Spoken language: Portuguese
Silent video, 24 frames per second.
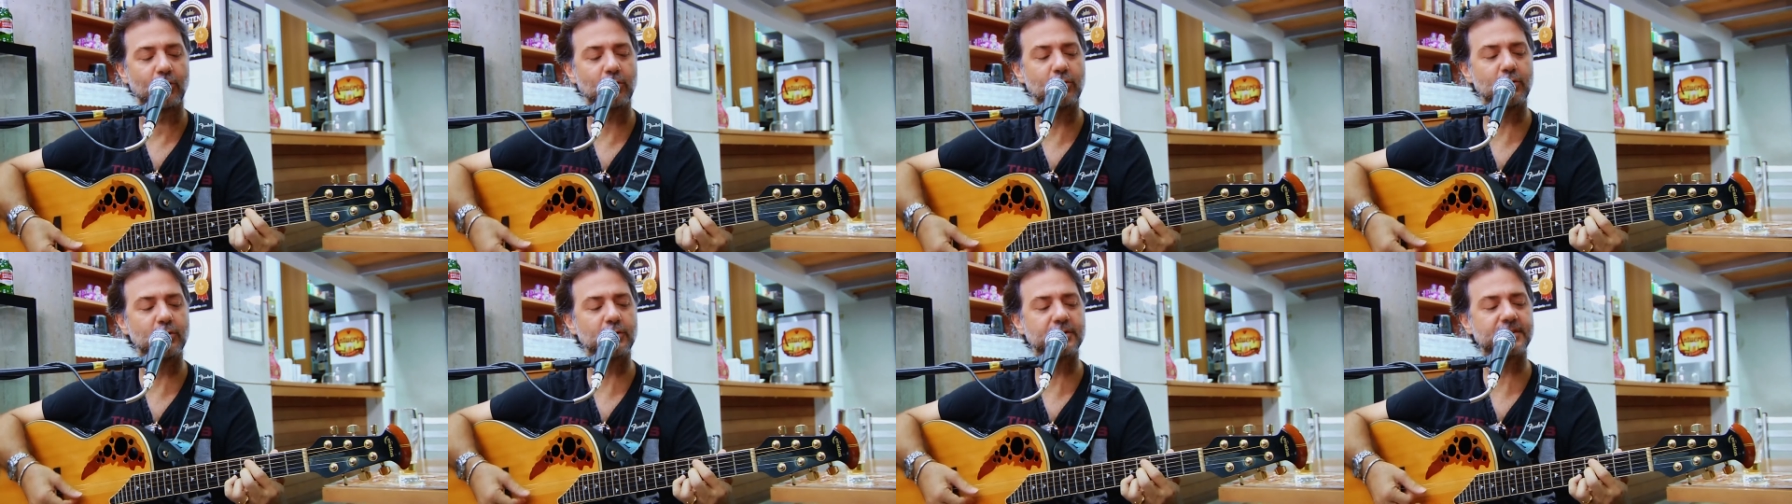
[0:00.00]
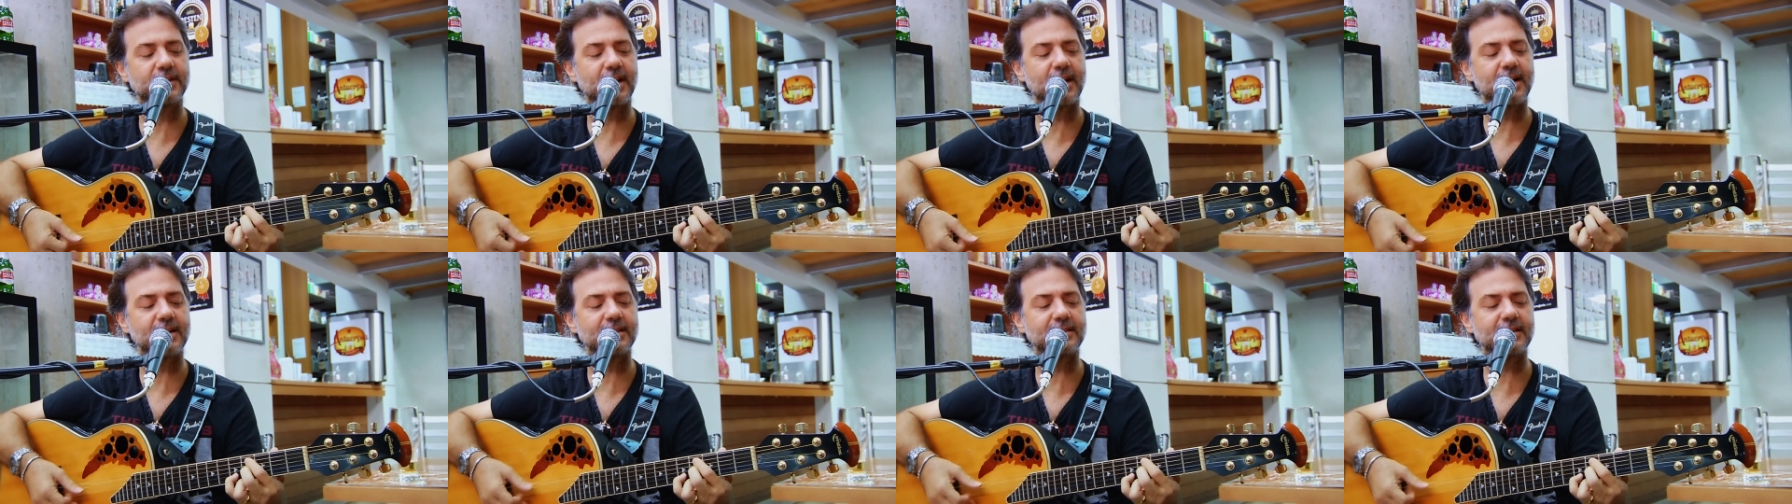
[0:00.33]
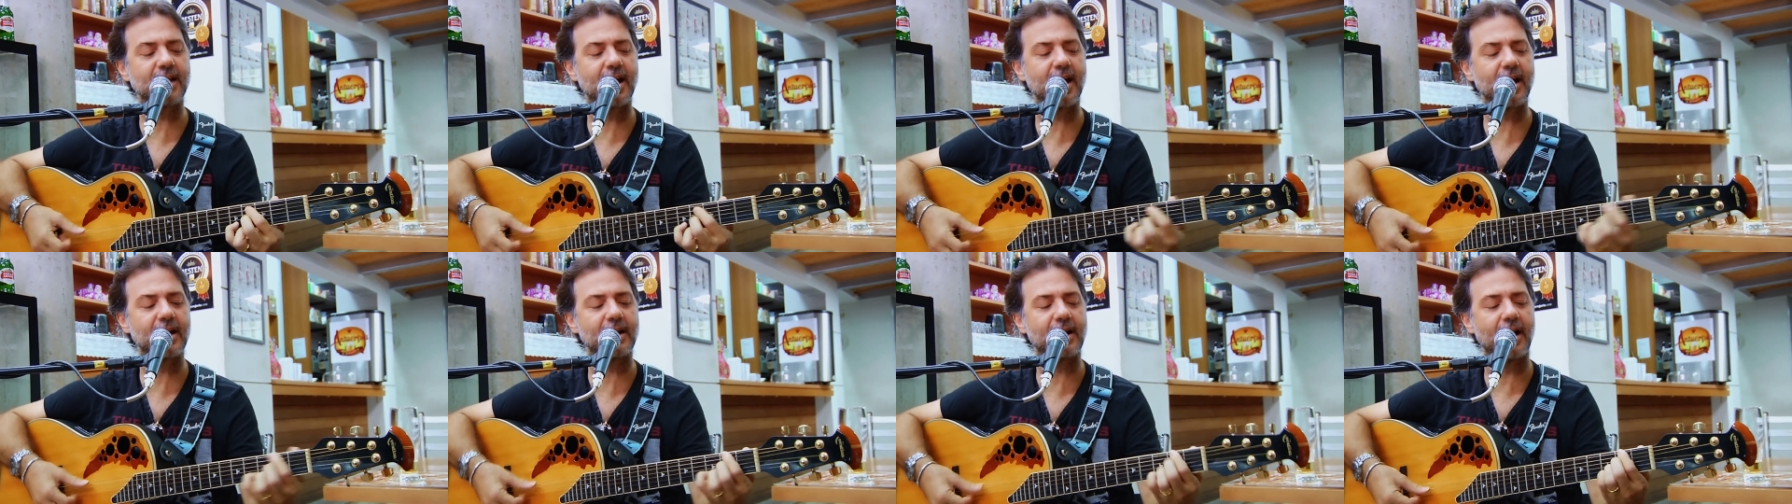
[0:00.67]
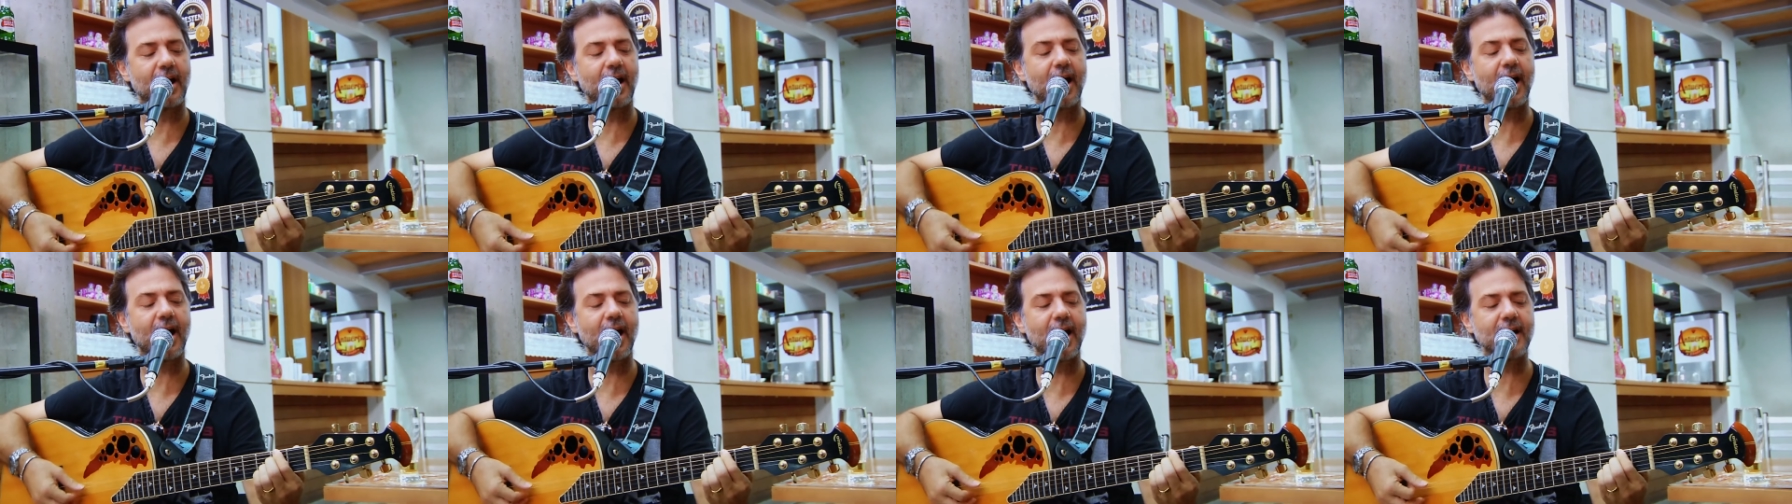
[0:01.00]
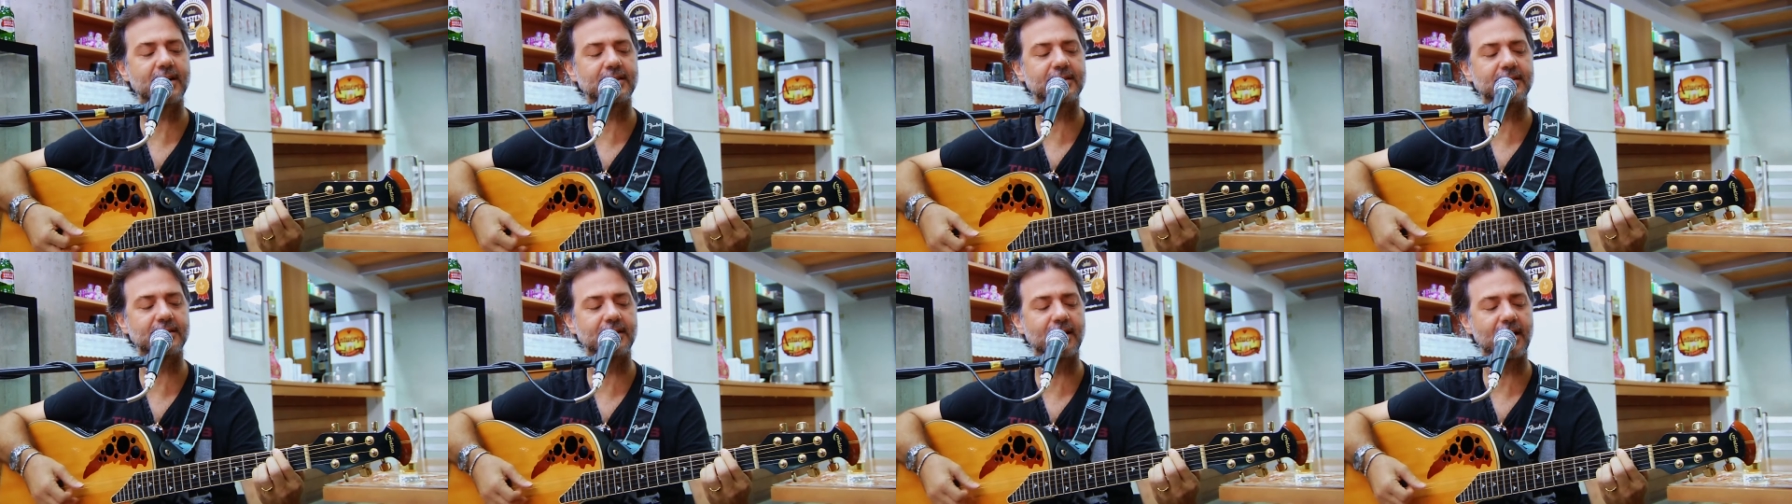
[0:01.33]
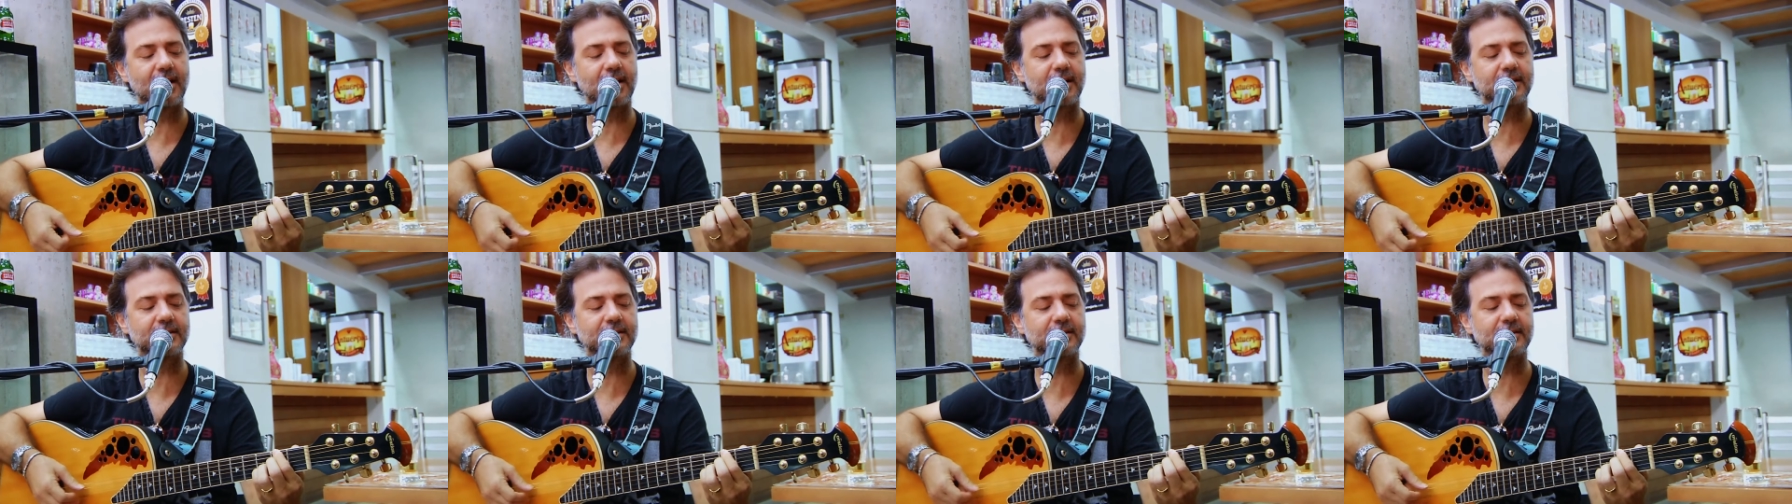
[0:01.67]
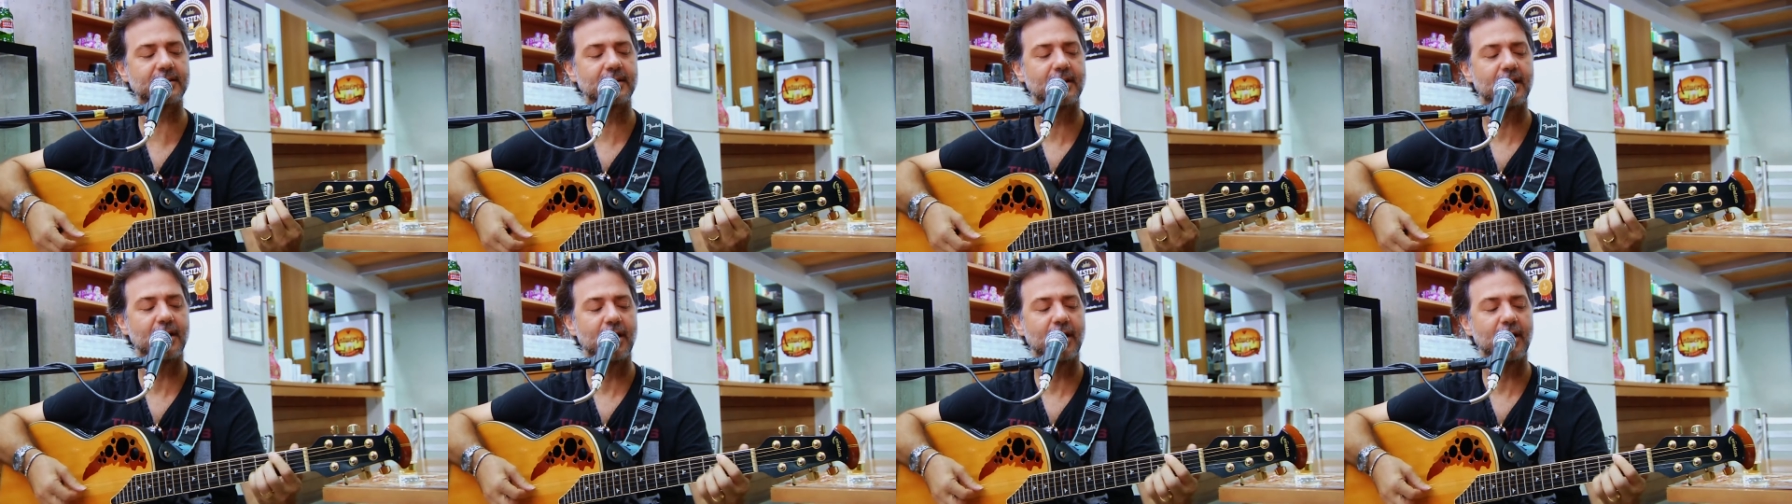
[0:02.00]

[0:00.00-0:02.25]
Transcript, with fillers: luz das acácias.